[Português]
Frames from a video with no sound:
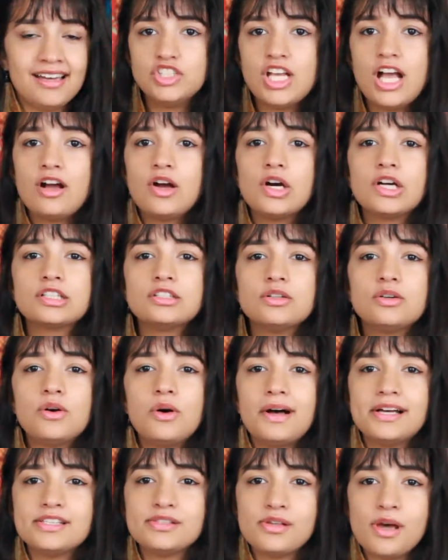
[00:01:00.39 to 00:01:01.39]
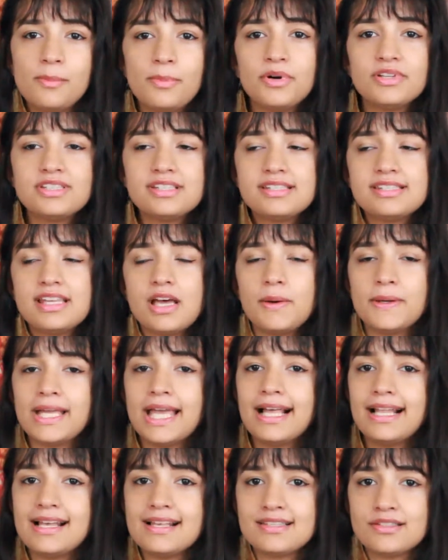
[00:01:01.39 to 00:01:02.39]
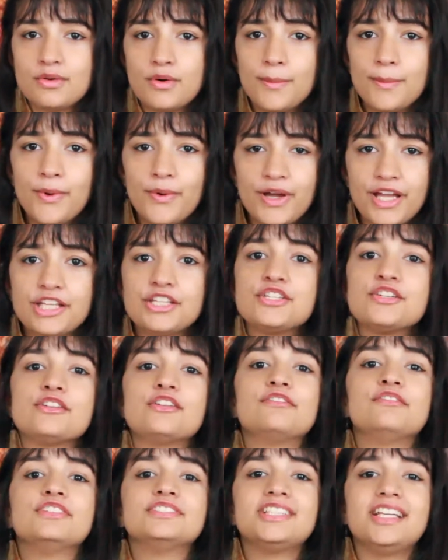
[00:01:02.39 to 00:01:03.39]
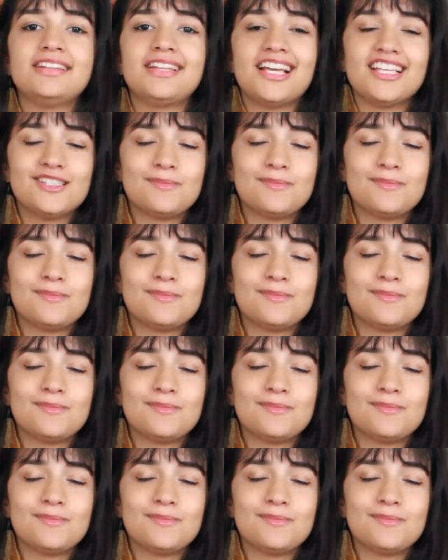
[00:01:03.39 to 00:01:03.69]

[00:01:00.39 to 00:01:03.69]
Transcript: de acordo com a sua posição em relação ao Bom Retiro. Eu vou tentar